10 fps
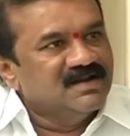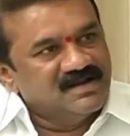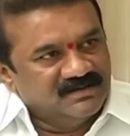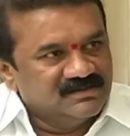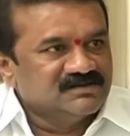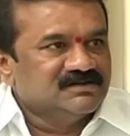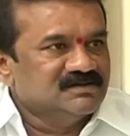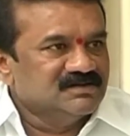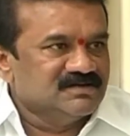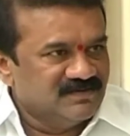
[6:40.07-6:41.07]
అయినాయి
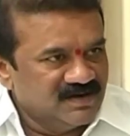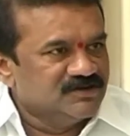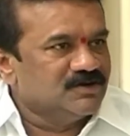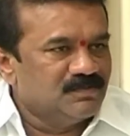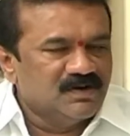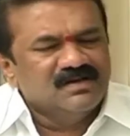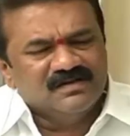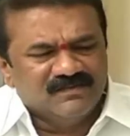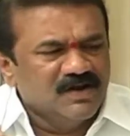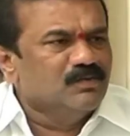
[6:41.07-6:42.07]
ఇవన్నీ
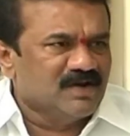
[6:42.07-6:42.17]
చెప్పడం ఇవన్నీ